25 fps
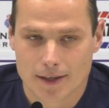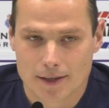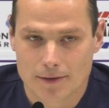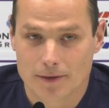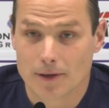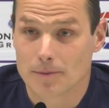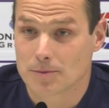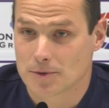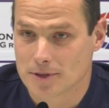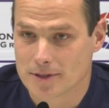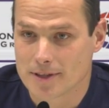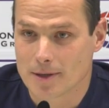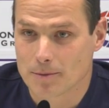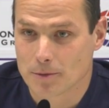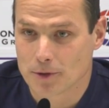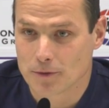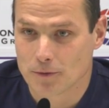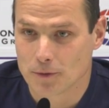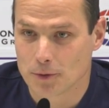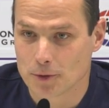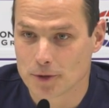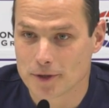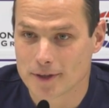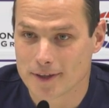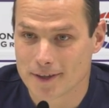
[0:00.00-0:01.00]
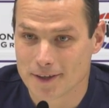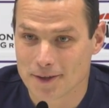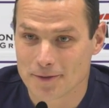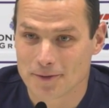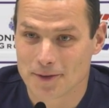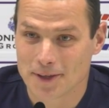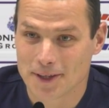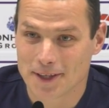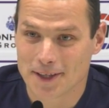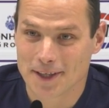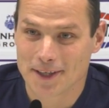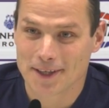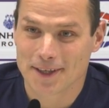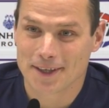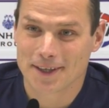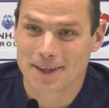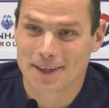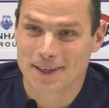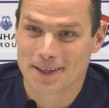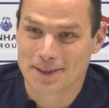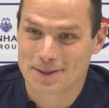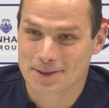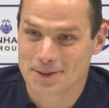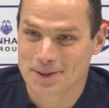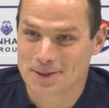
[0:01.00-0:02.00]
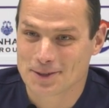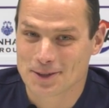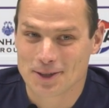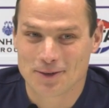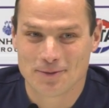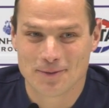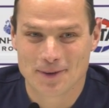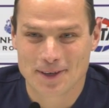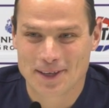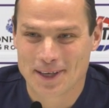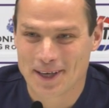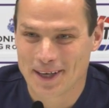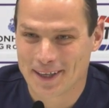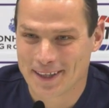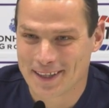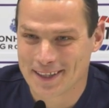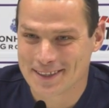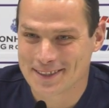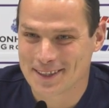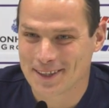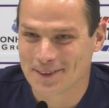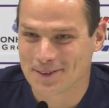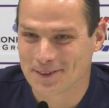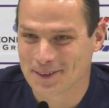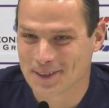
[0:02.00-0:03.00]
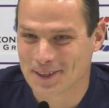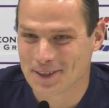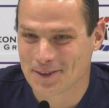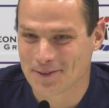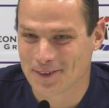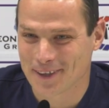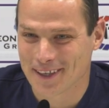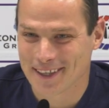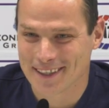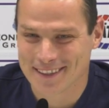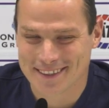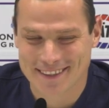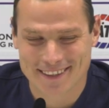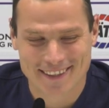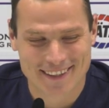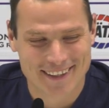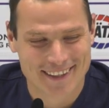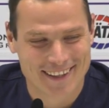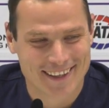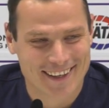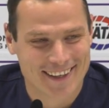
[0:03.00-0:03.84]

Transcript: Wir haben zusammen gewohnt in der WG. Also das darf man ja an der Sache auch nicht vergessen.